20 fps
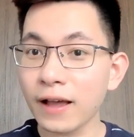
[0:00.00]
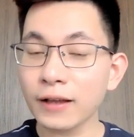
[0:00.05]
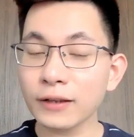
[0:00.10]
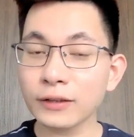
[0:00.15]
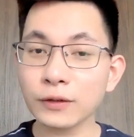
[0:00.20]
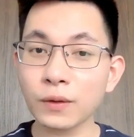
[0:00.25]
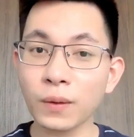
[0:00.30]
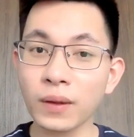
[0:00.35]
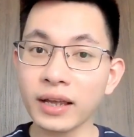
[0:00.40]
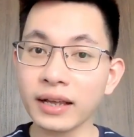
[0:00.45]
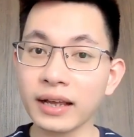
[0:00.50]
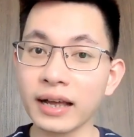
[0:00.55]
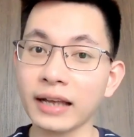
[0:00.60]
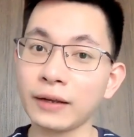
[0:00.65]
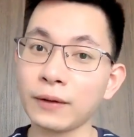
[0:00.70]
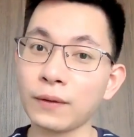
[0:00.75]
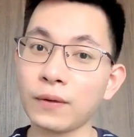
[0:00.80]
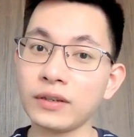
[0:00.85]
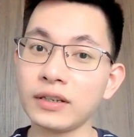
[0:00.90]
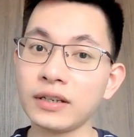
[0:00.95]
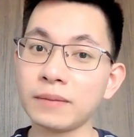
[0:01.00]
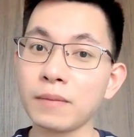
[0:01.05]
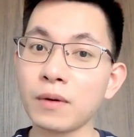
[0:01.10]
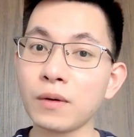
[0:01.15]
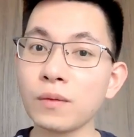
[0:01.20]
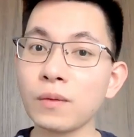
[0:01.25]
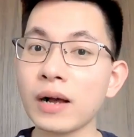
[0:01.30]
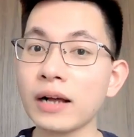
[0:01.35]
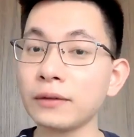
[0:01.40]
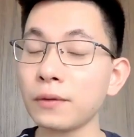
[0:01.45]
Rồi hình ảnh của những bông
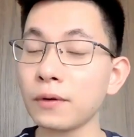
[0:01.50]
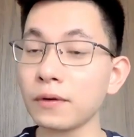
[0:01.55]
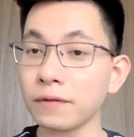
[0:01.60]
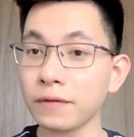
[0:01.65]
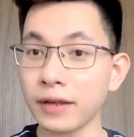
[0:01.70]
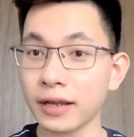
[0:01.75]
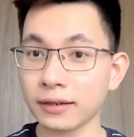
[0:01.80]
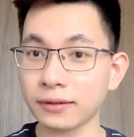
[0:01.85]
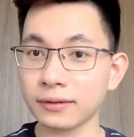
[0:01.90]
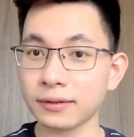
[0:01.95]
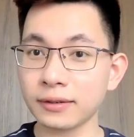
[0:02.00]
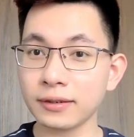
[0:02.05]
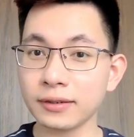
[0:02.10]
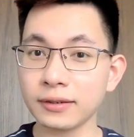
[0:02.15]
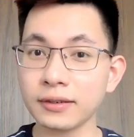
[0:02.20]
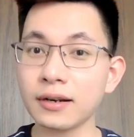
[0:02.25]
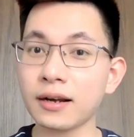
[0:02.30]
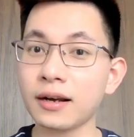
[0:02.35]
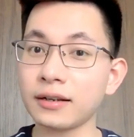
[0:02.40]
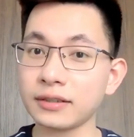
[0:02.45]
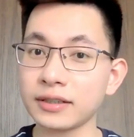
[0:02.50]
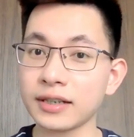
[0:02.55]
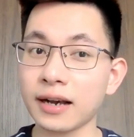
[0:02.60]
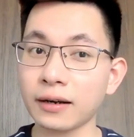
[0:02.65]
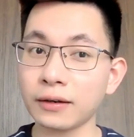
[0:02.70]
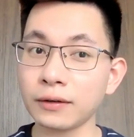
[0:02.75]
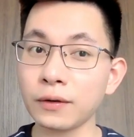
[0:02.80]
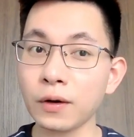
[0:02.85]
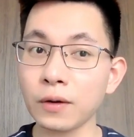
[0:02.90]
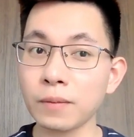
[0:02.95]
hoa thuốc viện nở
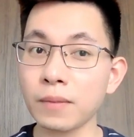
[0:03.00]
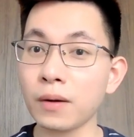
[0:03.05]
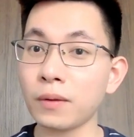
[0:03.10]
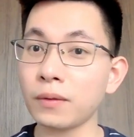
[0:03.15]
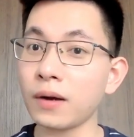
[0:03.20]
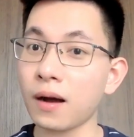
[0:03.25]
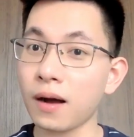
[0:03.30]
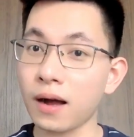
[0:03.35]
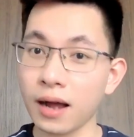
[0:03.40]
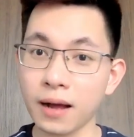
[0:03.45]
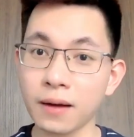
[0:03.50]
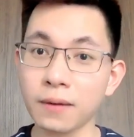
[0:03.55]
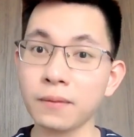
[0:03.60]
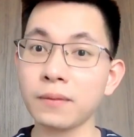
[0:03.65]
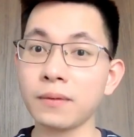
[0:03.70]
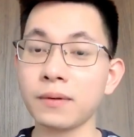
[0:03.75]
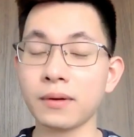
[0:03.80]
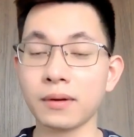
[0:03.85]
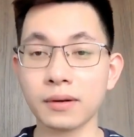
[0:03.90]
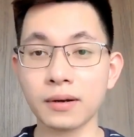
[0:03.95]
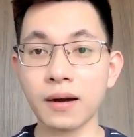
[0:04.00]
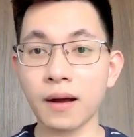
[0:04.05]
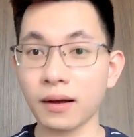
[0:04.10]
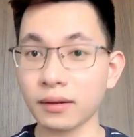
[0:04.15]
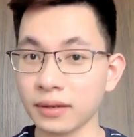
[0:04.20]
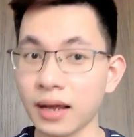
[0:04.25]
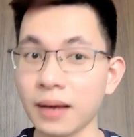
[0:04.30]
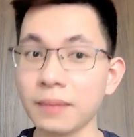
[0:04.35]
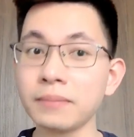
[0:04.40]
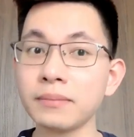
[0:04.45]
trắng đổi màu đỏ hau, đỏ
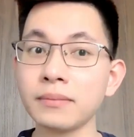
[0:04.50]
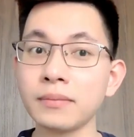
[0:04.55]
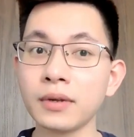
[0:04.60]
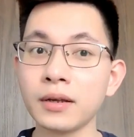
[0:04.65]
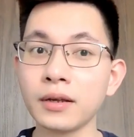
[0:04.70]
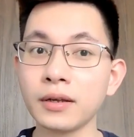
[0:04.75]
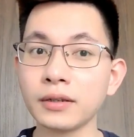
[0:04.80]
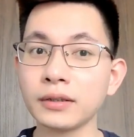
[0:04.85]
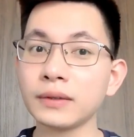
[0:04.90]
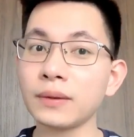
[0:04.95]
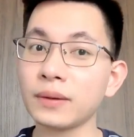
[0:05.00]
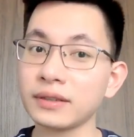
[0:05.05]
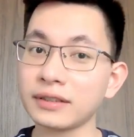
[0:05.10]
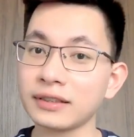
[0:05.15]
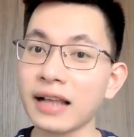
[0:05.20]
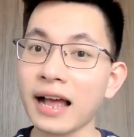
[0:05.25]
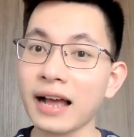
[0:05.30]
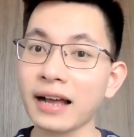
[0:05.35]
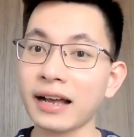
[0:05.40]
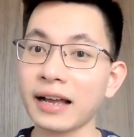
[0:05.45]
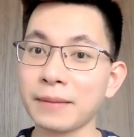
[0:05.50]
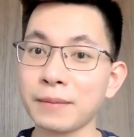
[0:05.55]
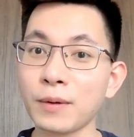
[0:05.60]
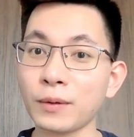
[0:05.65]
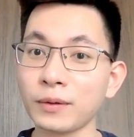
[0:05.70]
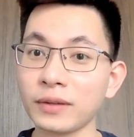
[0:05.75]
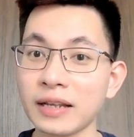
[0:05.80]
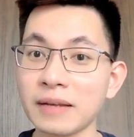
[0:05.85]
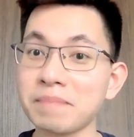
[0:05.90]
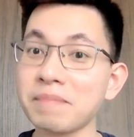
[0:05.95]
thẫm rồi sang cái
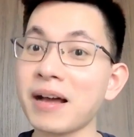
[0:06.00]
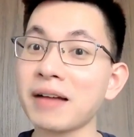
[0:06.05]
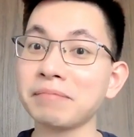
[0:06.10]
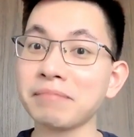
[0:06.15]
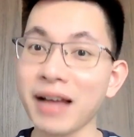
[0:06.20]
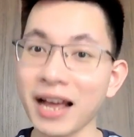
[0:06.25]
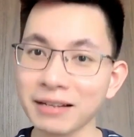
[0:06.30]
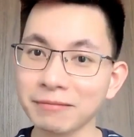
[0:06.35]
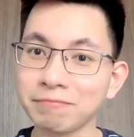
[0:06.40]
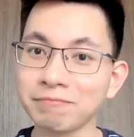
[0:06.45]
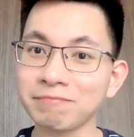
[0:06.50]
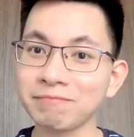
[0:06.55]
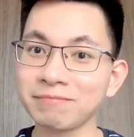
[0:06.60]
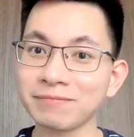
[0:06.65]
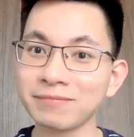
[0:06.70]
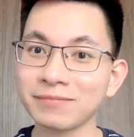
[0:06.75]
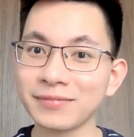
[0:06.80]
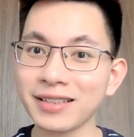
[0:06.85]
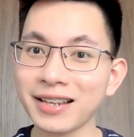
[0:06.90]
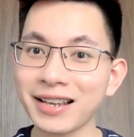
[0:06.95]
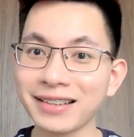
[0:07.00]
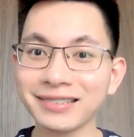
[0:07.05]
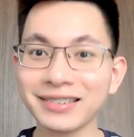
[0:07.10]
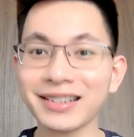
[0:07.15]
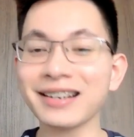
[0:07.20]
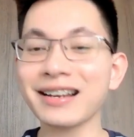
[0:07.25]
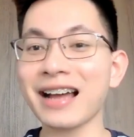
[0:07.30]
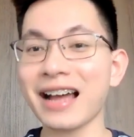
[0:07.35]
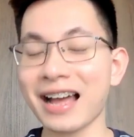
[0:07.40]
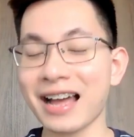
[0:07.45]
màu tím man mát
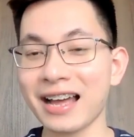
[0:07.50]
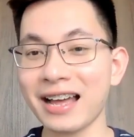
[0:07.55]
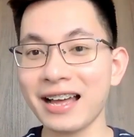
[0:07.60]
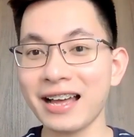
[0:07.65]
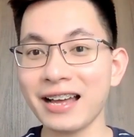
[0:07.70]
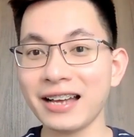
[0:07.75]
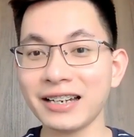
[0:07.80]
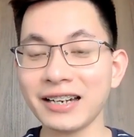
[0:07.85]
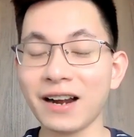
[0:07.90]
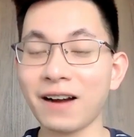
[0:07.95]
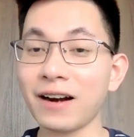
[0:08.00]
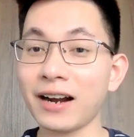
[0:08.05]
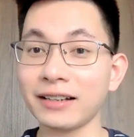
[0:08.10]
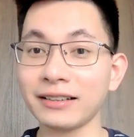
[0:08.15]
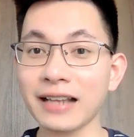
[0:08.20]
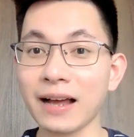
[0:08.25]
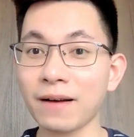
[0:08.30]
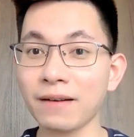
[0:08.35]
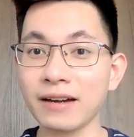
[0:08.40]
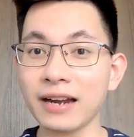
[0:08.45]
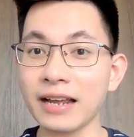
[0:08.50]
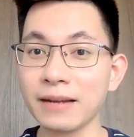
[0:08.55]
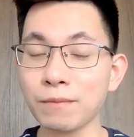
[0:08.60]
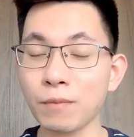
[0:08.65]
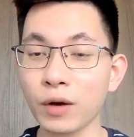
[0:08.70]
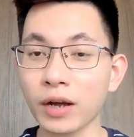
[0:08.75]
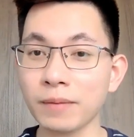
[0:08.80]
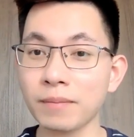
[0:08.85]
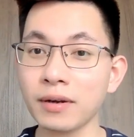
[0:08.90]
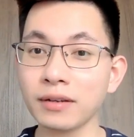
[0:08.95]
tất cả nó đã tạo nên một
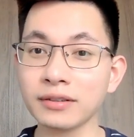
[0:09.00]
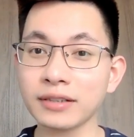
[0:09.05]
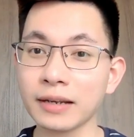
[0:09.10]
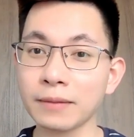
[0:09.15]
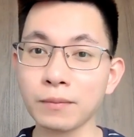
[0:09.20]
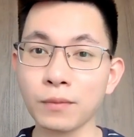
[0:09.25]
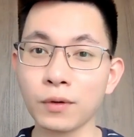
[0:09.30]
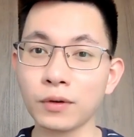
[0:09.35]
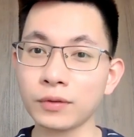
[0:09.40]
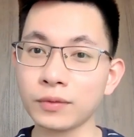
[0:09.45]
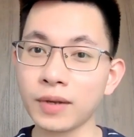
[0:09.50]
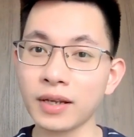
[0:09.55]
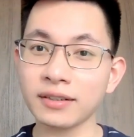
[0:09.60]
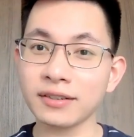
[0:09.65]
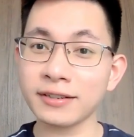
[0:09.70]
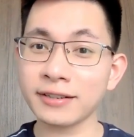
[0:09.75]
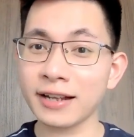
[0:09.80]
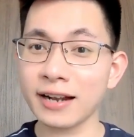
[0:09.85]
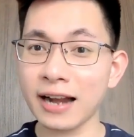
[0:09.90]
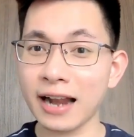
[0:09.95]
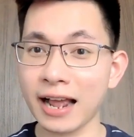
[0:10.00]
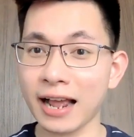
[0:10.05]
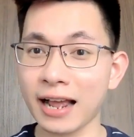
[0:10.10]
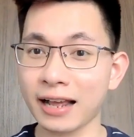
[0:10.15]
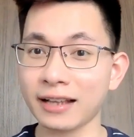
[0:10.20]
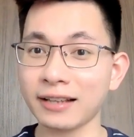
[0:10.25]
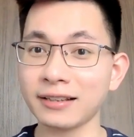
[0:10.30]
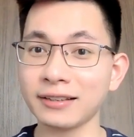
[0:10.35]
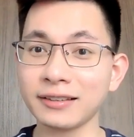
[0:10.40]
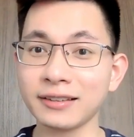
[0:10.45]
cái bức tranh mùa xuân rất là
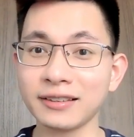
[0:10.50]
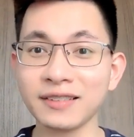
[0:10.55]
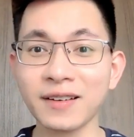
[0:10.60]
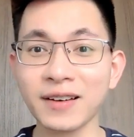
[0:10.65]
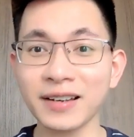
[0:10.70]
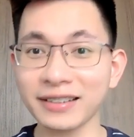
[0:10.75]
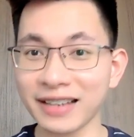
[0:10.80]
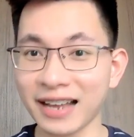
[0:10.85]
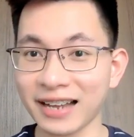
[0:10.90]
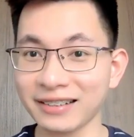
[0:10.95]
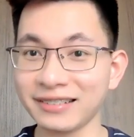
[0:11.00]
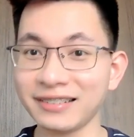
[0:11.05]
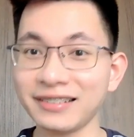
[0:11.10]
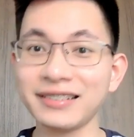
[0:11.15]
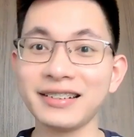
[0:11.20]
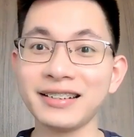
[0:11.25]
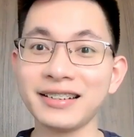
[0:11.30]
tươi tắn